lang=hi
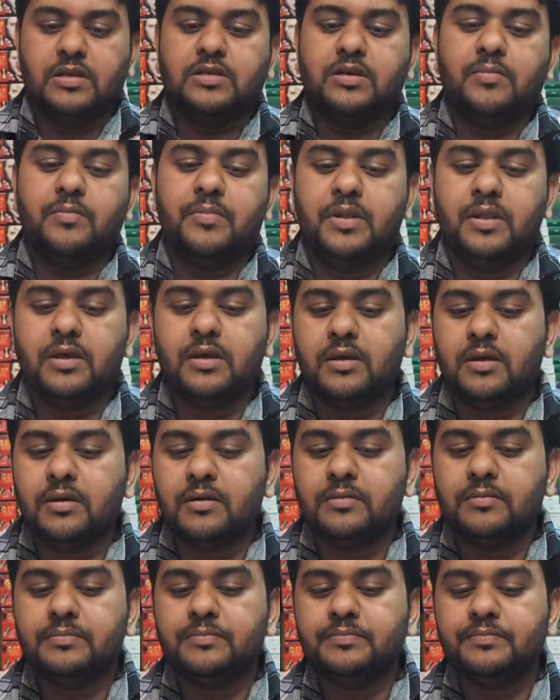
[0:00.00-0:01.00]
ये सब मिलेगी
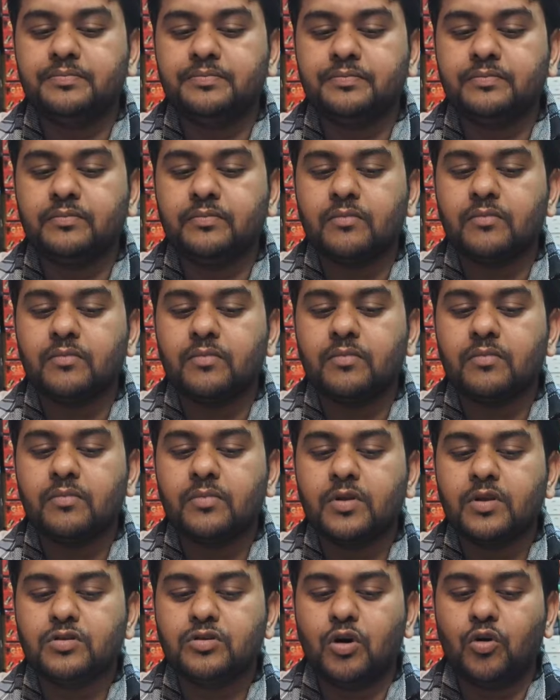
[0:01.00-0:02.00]

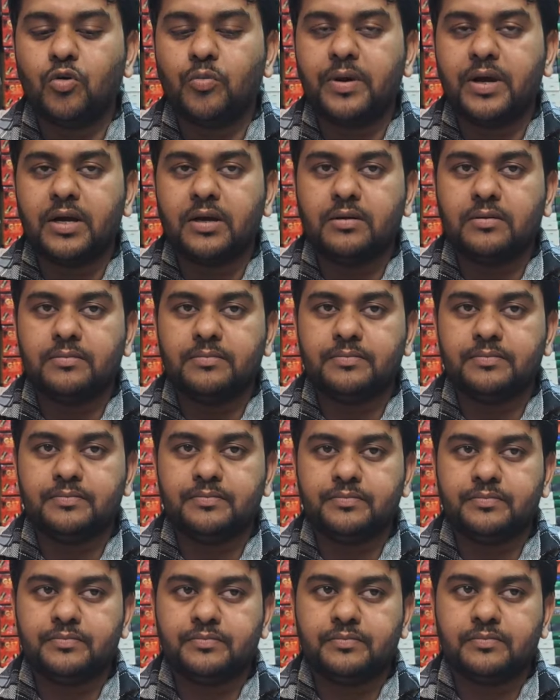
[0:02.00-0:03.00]
सौ रुपये का सौ
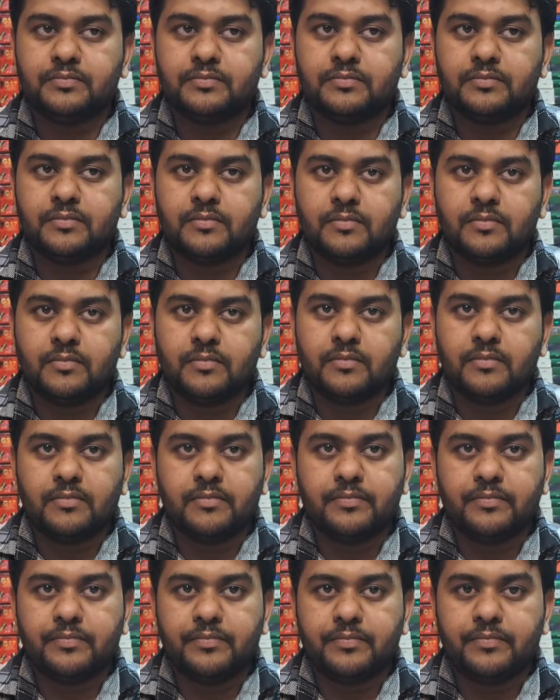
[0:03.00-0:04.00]
रुपये का मात्र
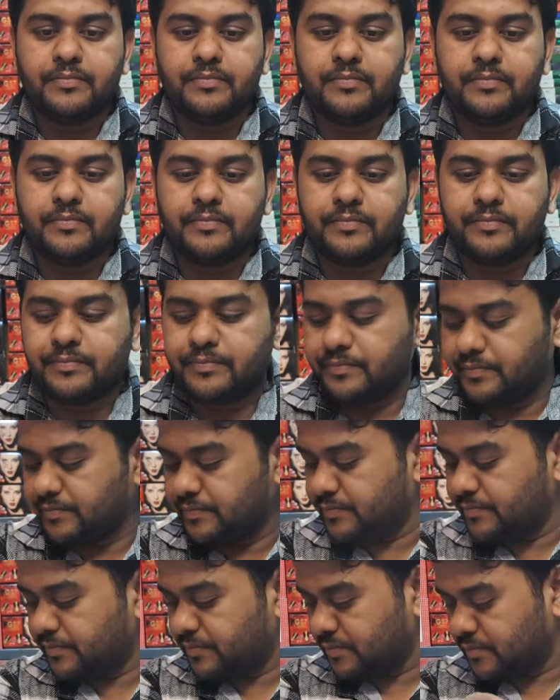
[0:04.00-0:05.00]
क्या बात है
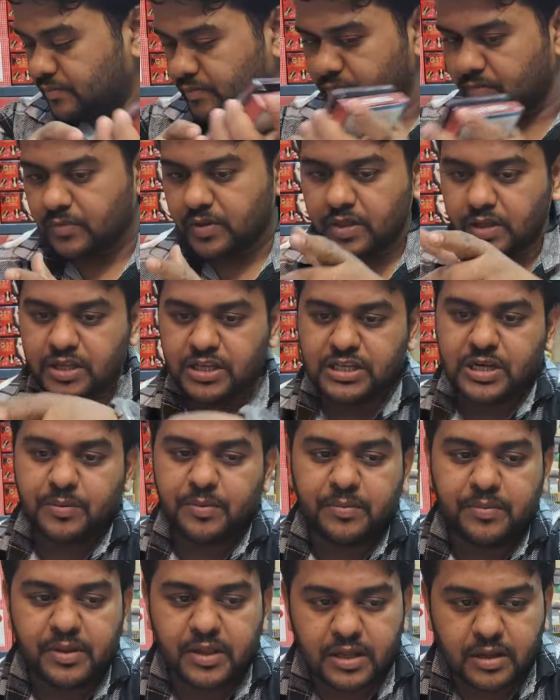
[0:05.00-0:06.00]
नीचे
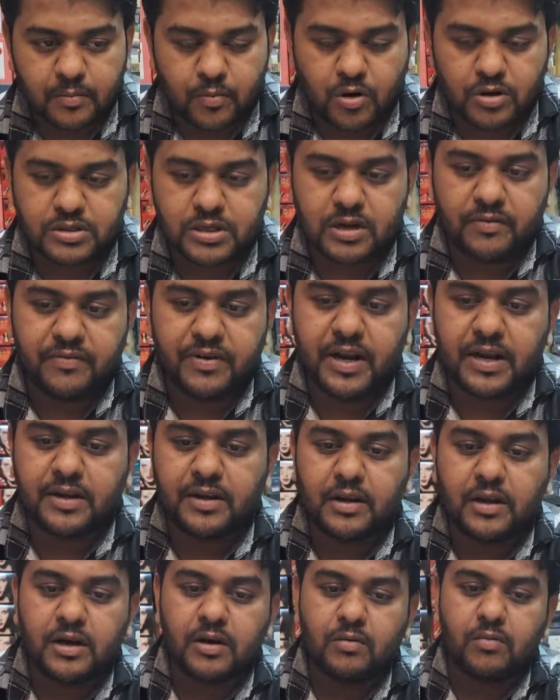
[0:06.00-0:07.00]
में भी बहुत सारा
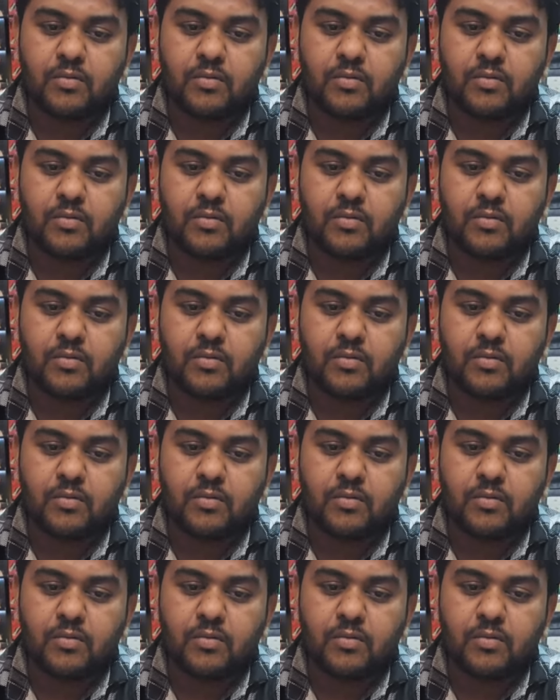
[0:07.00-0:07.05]
वैरायटी लगा